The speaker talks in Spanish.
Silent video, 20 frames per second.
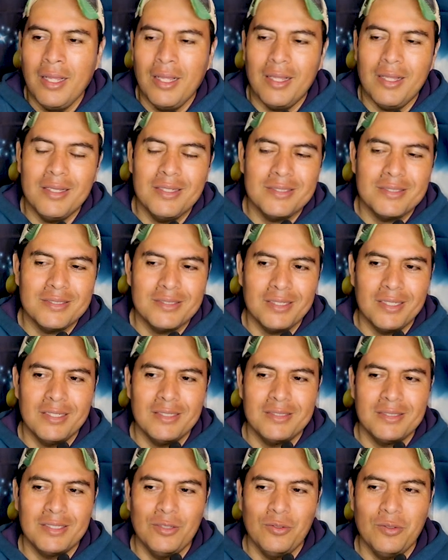
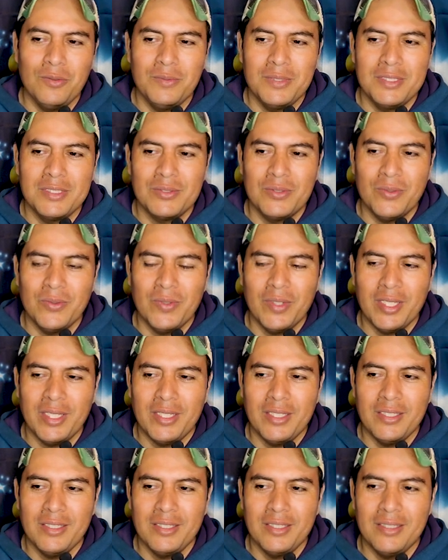Este sí lo he visto
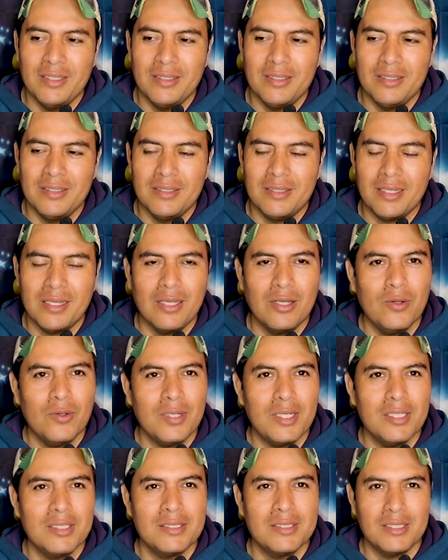en. Creo
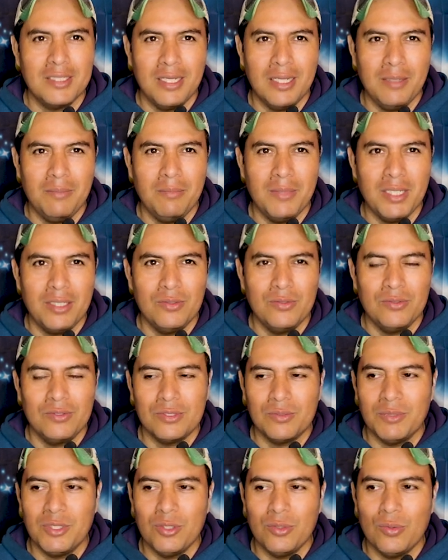que está en
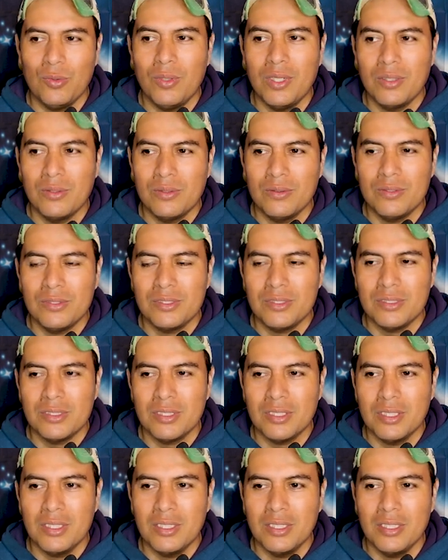varios videojuegos.
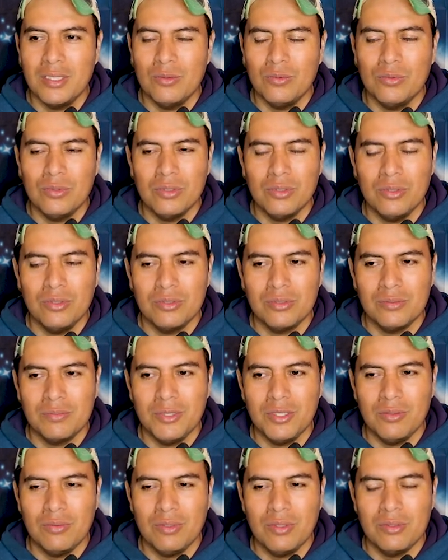Eh, uno de los
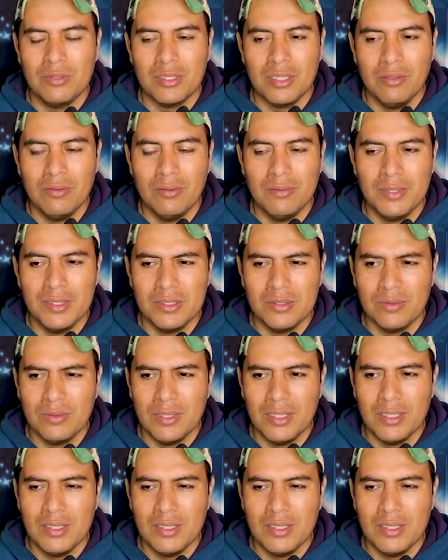videojuegos que lo he visto